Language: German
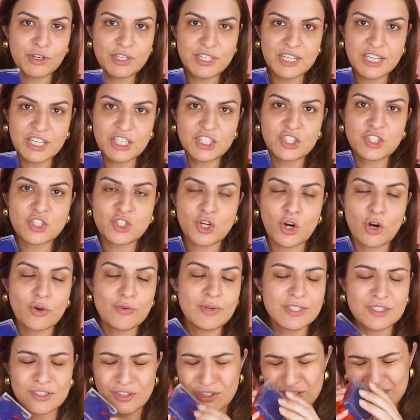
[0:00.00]
von Nikki
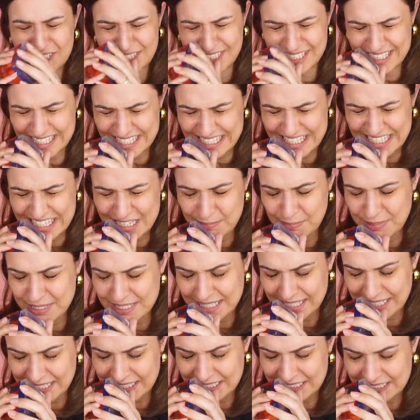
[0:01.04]
Tutorials. Leute, ich liebe
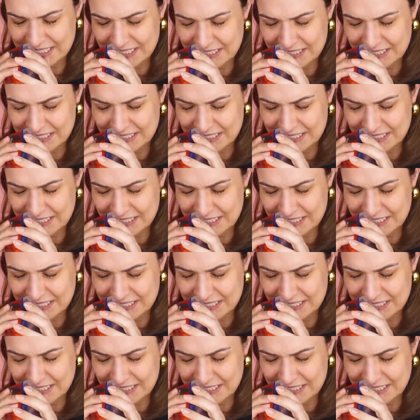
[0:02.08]
das.